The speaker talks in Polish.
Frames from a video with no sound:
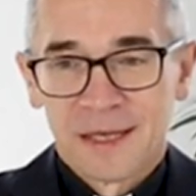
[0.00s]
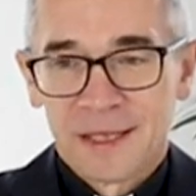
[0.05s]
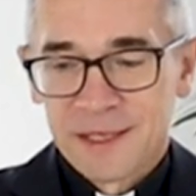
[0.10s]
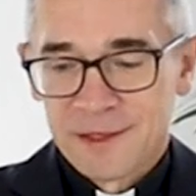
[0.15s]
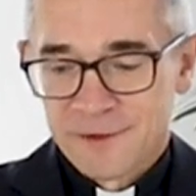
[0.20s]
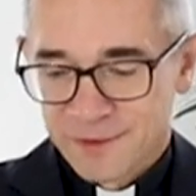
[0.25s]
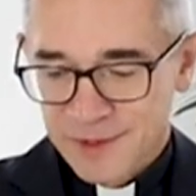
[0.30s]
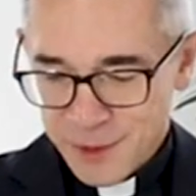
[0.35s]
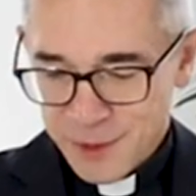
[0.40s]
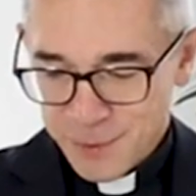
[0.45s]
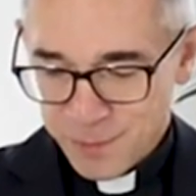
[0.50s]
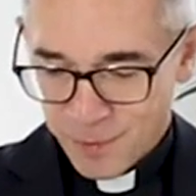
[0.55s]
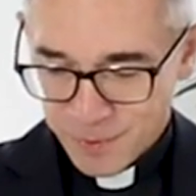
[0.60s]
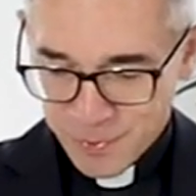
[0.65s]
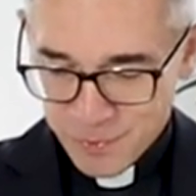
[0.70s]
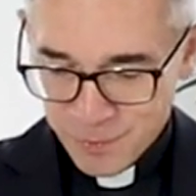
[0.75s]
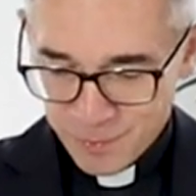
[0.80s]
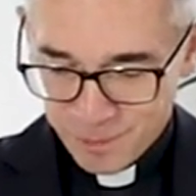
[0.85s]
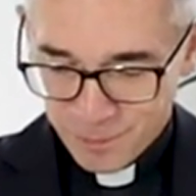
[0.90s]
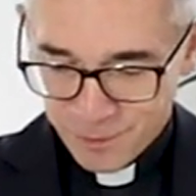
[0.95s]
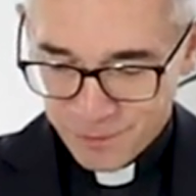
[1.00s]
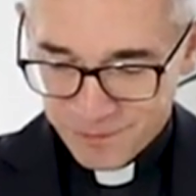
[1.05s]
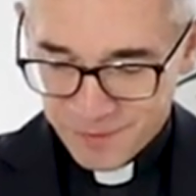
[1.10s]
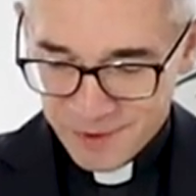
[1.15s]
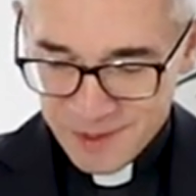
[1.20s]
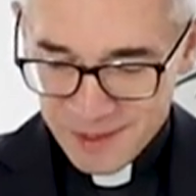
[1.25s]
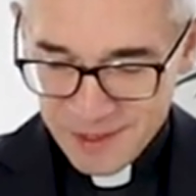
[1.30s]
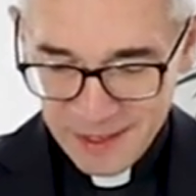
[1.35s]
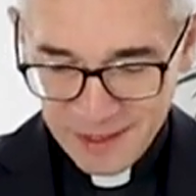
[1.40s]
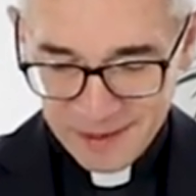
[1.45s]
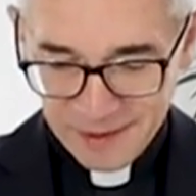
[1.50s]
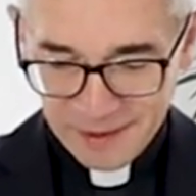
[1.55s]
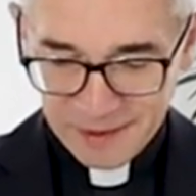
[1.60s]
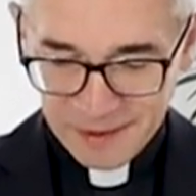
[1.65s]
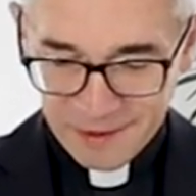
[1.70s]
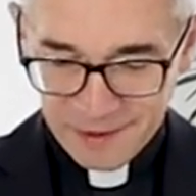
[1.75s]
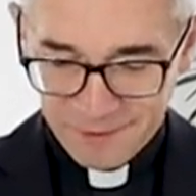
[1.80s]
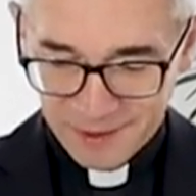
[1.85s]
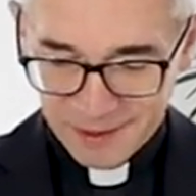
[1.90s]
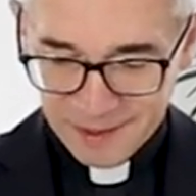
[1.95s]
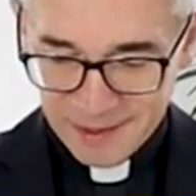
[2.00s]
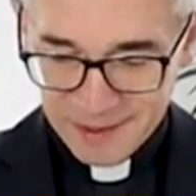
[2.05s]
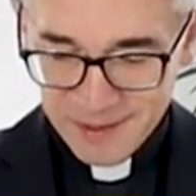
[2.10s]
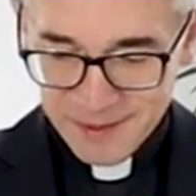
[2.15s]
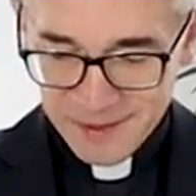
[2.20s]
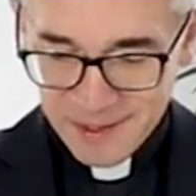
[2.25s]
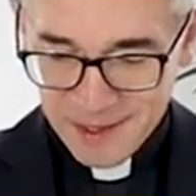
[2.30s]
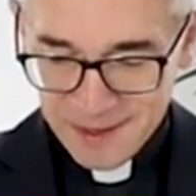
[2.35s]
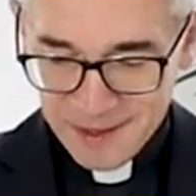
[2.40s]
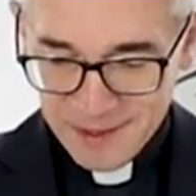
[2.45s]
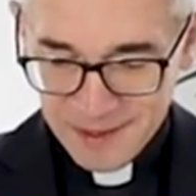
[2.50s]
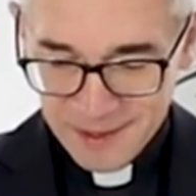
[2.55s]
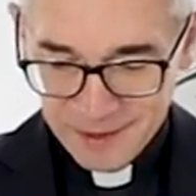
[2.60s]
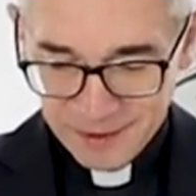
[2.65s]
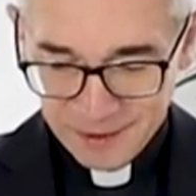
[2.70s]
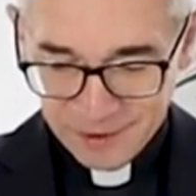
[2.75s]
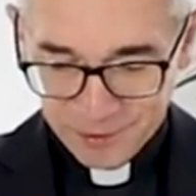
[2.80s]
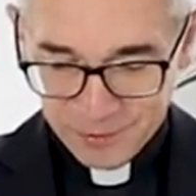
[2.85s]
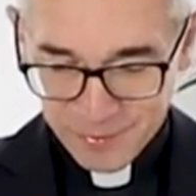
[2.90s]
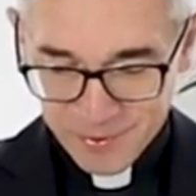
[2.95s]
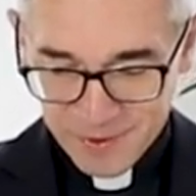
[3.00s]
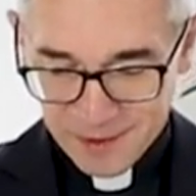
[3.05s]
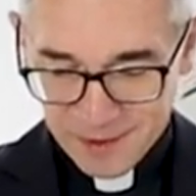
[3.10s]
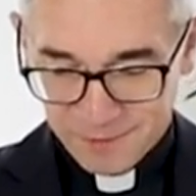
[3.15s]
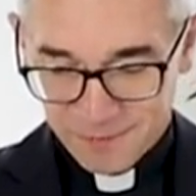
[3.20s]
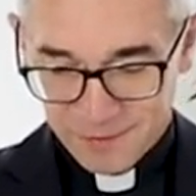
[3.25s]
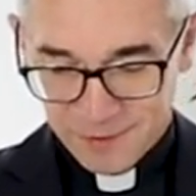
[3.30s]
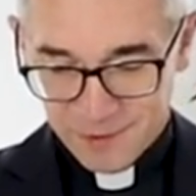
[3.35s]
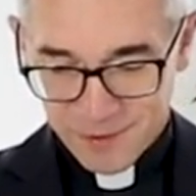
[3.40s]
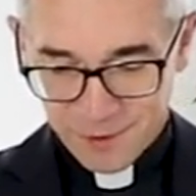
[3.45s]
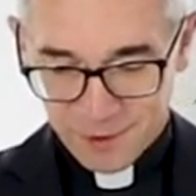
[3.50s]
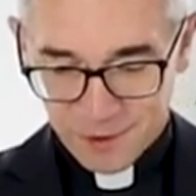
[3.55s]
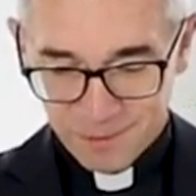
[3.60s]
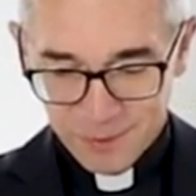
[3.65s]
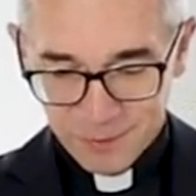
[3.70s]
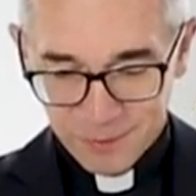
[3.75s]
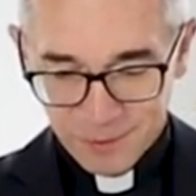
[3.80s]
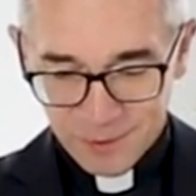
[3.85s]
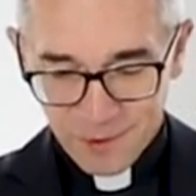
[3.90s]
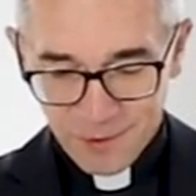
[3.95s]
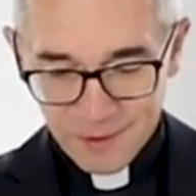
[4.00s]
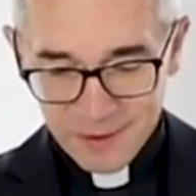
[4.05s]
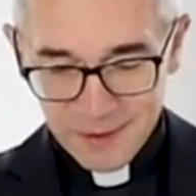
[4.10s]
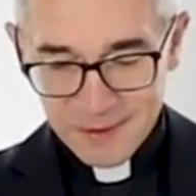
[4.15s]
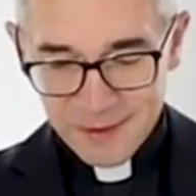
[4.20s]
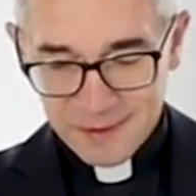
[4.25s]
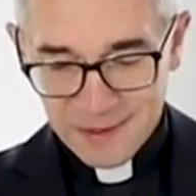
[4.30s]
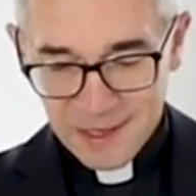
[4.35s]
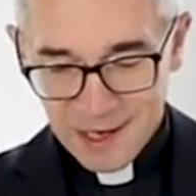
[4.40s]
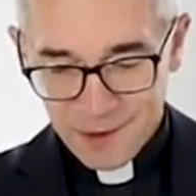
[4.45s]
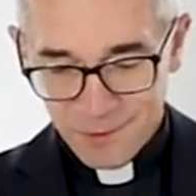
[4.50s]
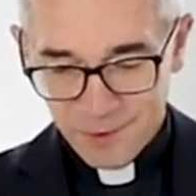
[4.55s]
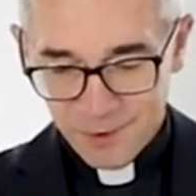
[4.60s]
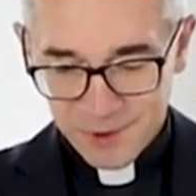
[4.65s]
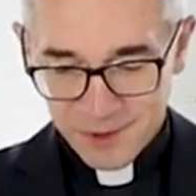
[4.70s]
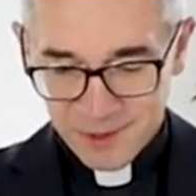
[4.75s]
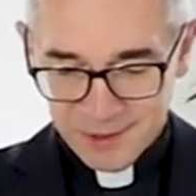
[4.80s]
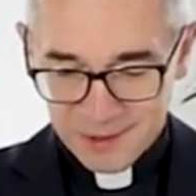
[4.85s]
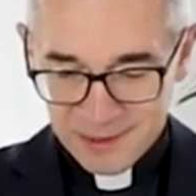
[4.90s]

I w ten sposób, mówi ewangelista, Józef zrobił to i stało się